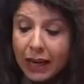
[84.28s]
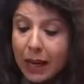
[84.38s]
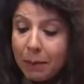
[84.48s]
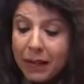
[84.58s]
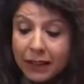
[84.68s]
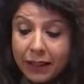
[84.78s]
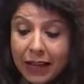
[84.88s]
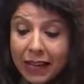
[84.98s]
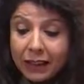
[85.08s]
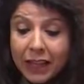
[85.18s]
en la parte
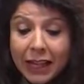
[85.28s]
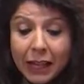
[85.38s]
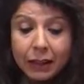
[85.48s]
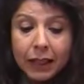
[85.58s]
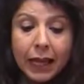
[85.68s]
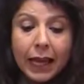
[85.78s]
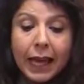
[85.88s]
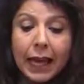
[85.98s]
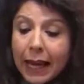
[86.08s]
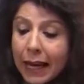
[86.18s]
delantera
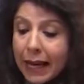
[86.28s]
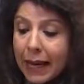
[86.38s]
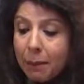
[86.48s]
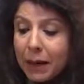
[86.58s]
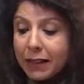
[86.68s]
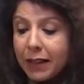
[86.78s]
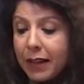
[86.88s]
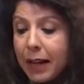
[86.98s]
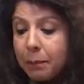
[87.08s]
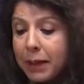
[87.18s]
en la parte
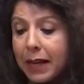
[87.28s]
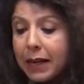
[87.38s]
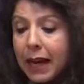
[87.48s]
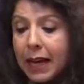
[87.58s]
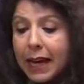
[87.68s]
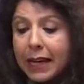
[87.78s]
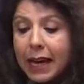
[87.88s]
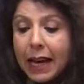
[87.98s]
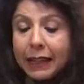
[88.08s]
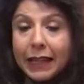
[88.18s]
de la pierna, en
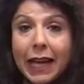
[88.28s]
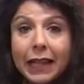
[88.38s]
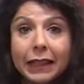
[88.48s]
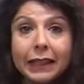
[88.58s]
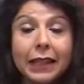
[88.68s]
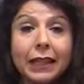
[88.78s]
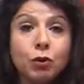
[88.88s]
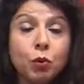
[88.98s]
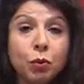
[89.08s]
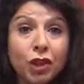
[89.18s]
el lateral,
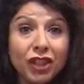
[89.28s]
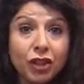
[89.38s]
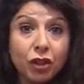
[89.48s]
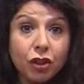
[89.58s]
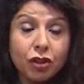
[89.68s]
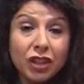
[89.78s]
tenés un bolsillo con